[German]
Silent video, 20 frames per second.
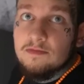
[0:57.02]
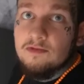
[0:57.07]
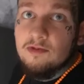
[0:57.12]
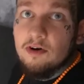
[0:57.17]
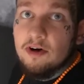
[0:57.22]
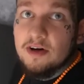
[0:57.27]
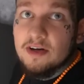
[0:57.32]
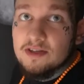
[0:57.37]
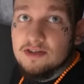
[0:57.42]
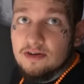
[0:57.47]

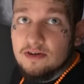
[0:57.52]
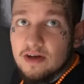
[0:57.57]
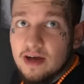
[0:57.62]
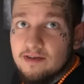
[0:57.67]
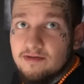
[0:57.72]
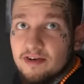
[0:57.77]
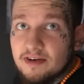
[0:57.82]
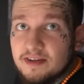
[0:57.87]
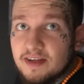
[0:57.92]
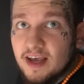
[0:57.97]
Freunde Sonne
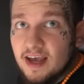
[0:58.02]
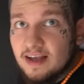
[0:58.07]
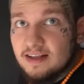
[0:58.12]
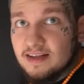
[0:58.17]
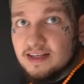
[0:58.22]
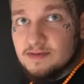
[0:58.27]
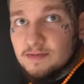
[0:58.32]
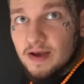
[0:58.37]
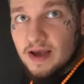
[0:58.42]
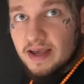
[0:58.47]
einfach direkt
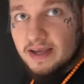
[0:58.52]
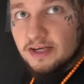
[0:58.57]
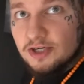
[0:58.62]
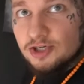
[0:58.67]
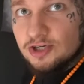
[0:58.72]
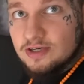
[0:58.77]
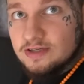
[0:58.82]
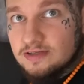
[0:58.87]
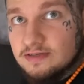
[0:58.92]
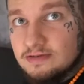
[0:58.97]
erstmal
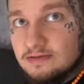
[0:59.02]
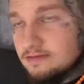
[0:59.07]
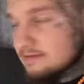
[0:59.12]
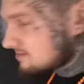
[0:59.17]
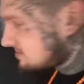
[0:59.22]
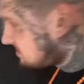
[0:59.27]
reingeschissen.